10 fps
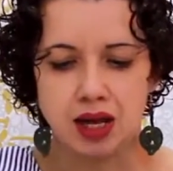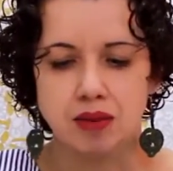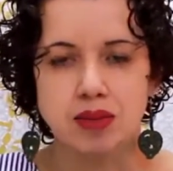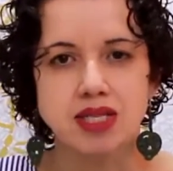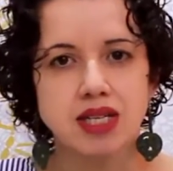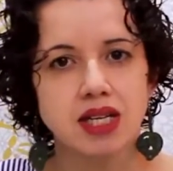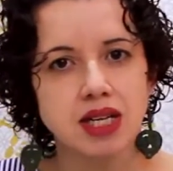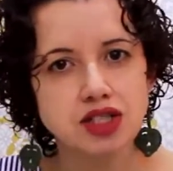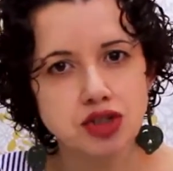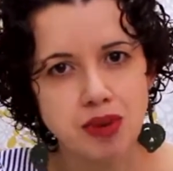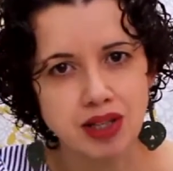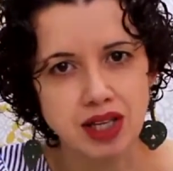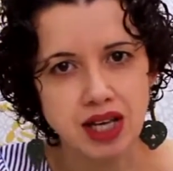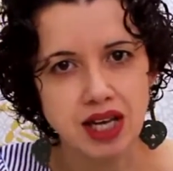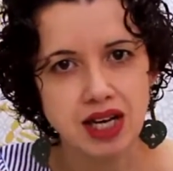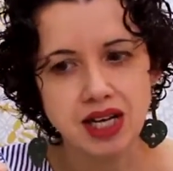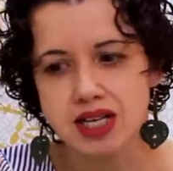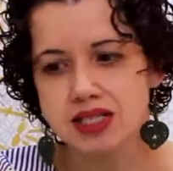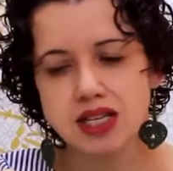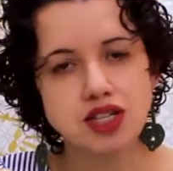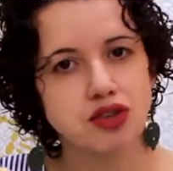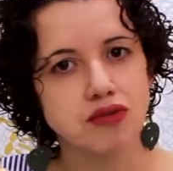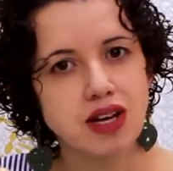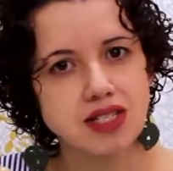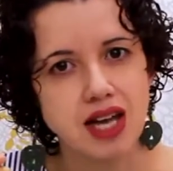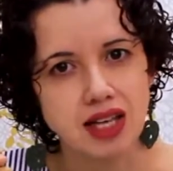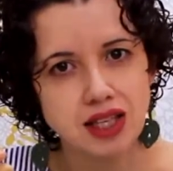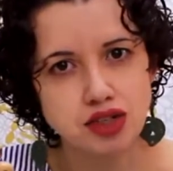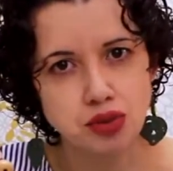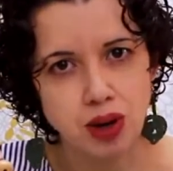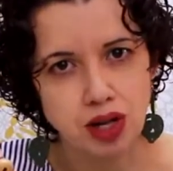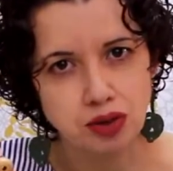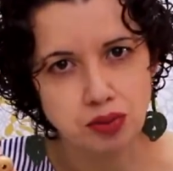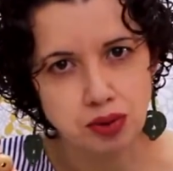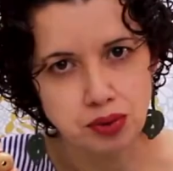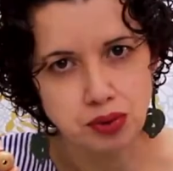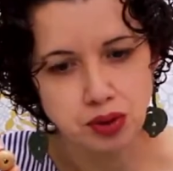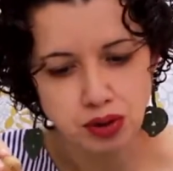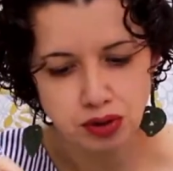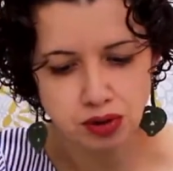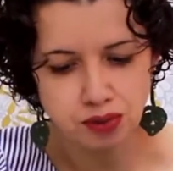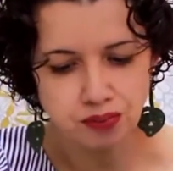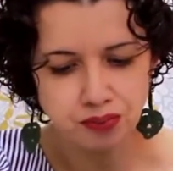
Miçangas de madeira que sejam vazadas de um lado para o outro,